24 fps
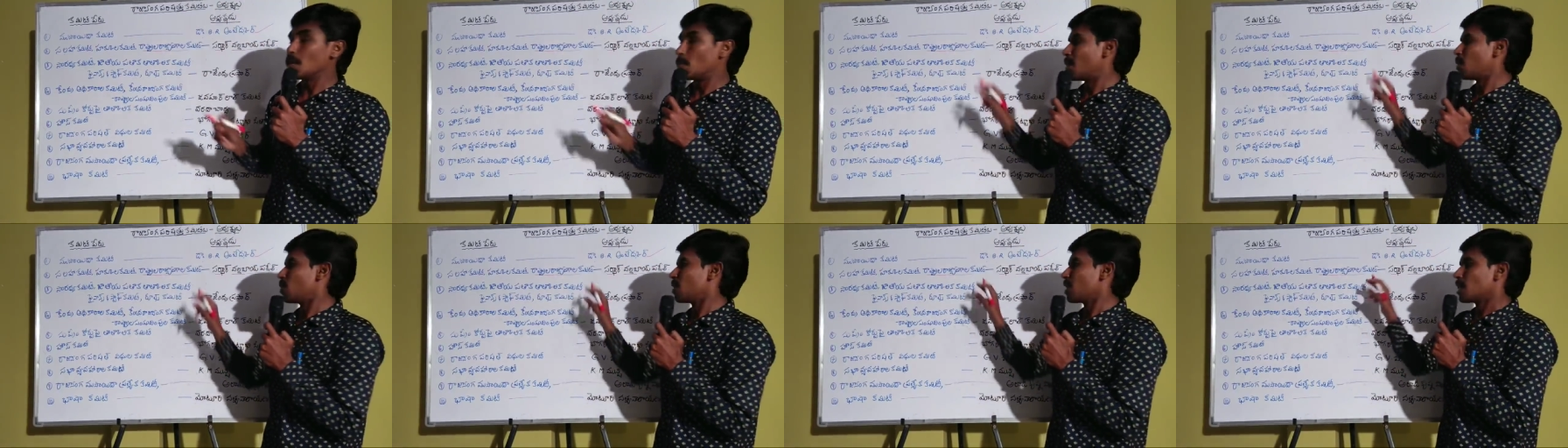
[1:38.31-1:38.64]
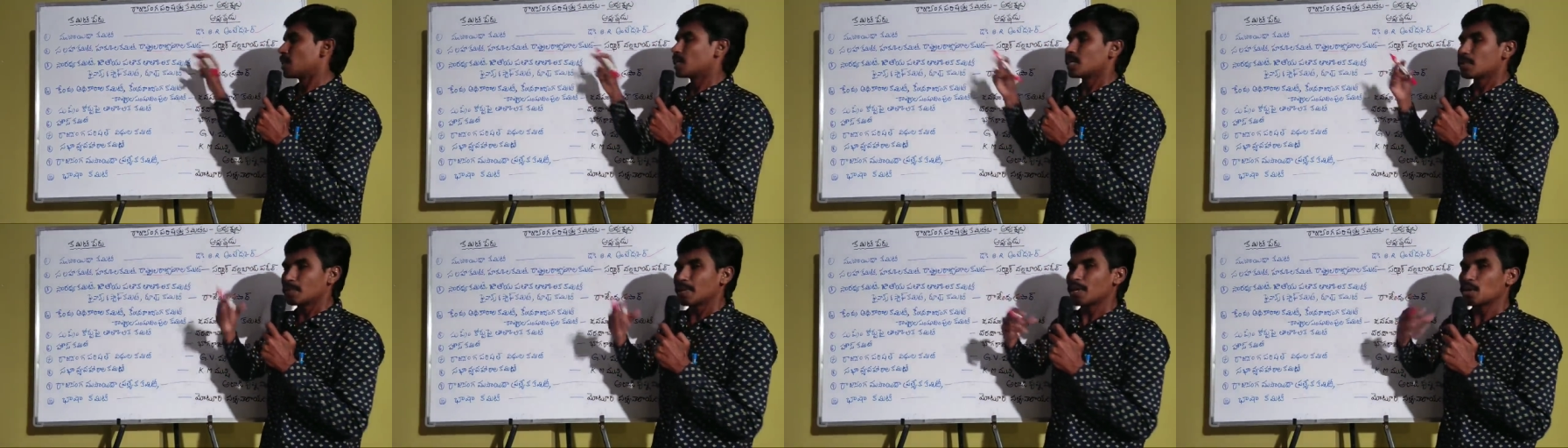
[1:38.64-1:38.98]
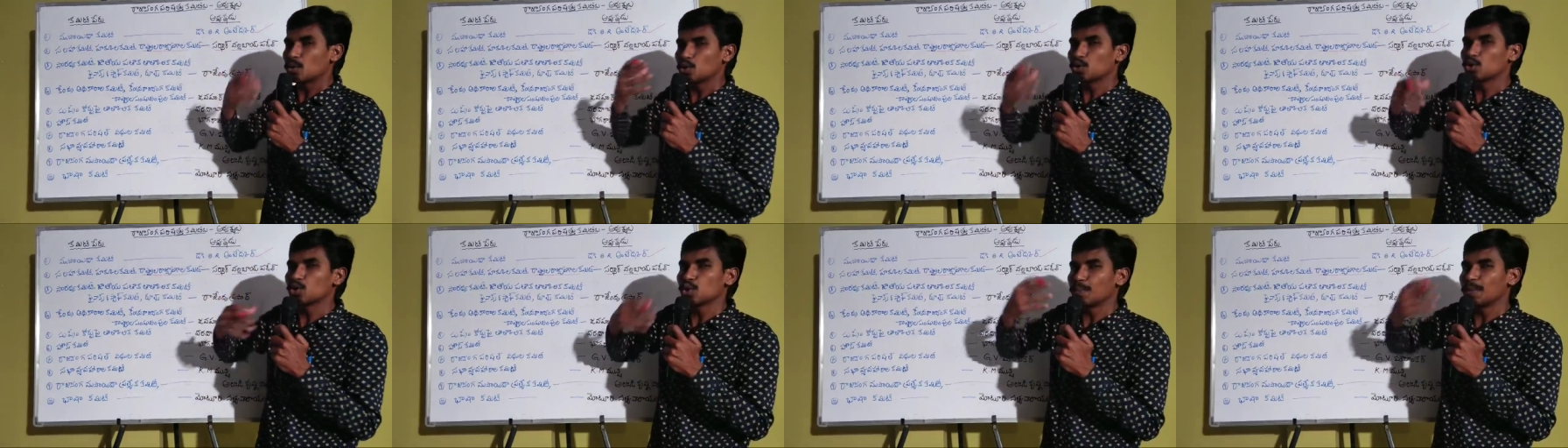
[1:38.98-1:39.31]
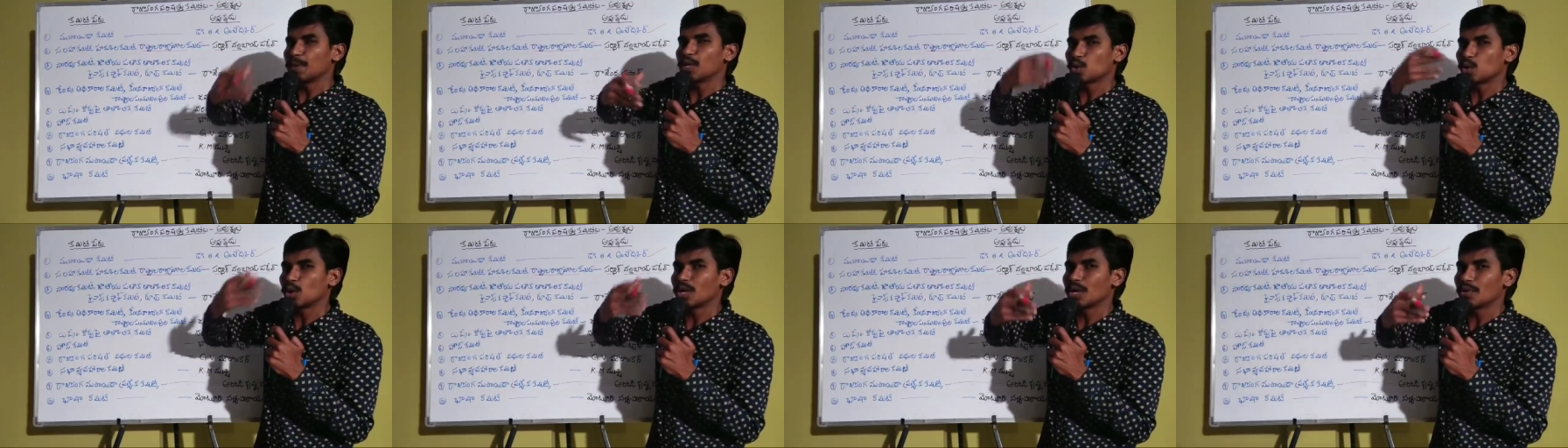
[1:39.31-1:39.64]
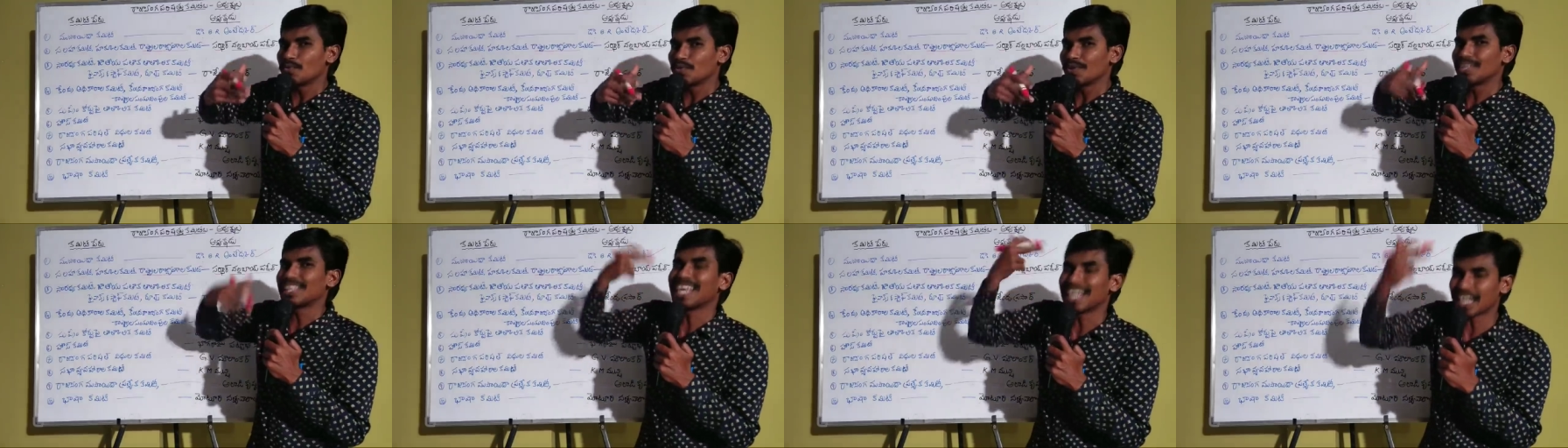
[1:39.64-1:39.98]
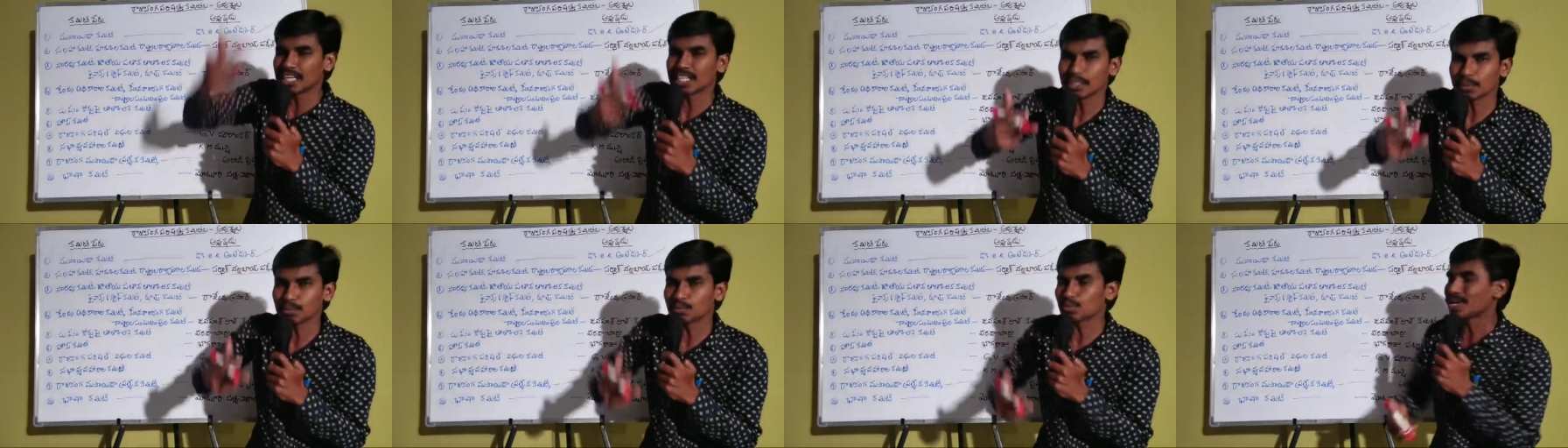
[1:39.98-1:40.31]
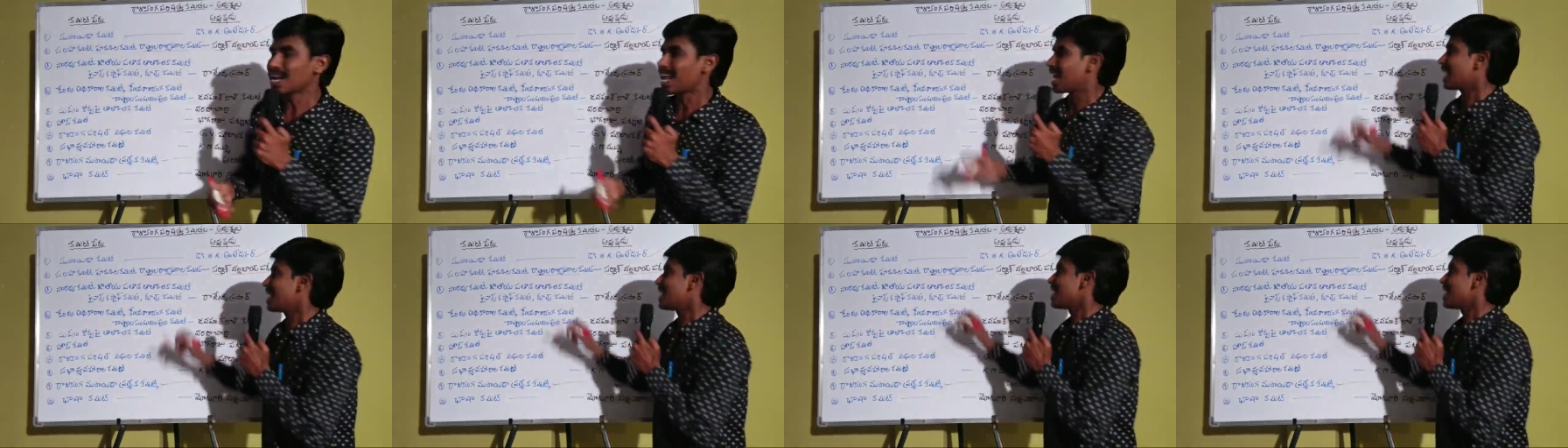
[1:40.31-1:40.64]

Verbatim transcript: మామూలుగా అంటే మనం గుర్తుపెట్టుకునే విధంగా చెప్తున్నా